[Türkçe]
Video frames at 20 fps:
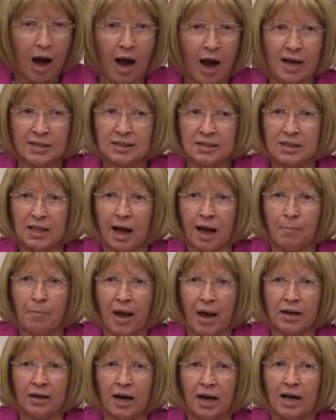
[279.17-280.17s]
Asla
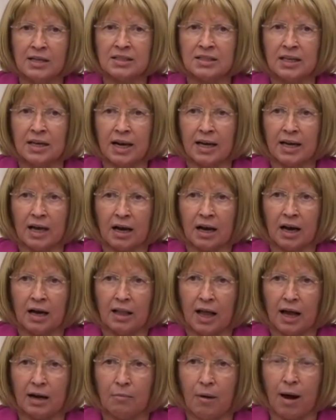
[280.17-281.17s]
ben kansere
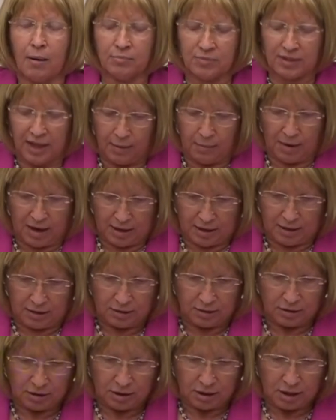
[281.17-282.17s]
yakalanmam demeyin.